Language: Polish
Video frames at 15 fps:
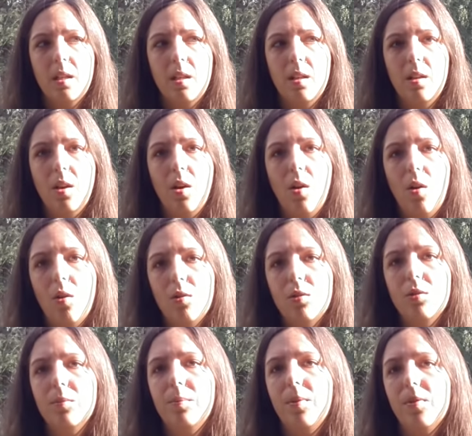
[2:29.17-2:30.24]
e,
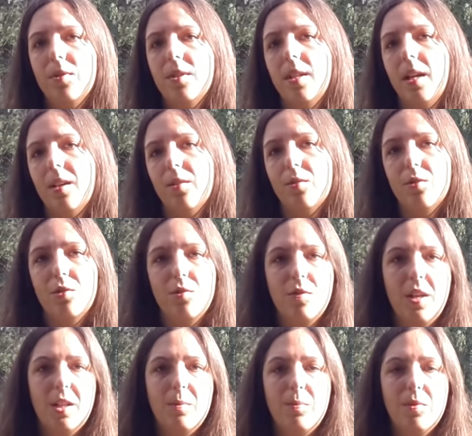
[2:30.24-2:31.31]
on poznając
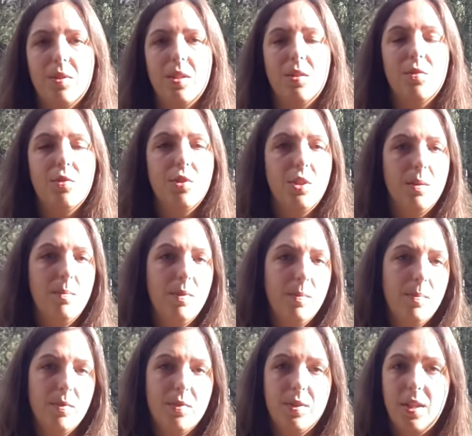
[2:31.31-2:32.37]
świat, poznając siebie,
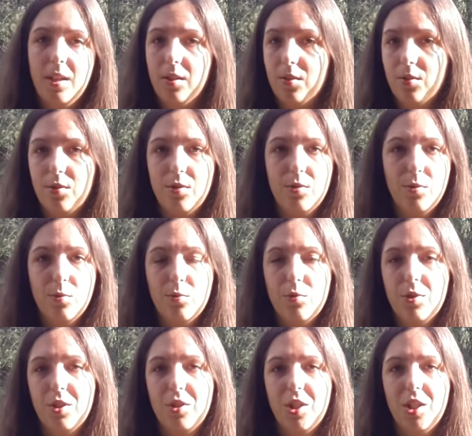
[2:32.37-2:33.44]
poznając
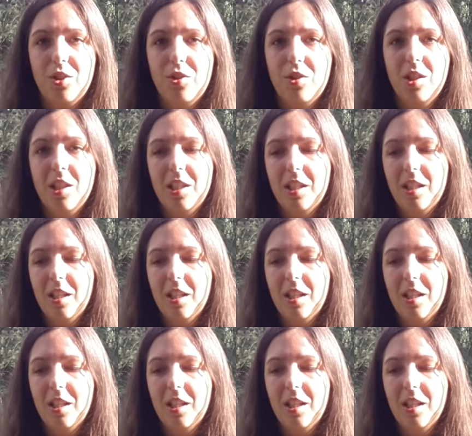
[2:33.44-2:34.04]
różne rzeczy,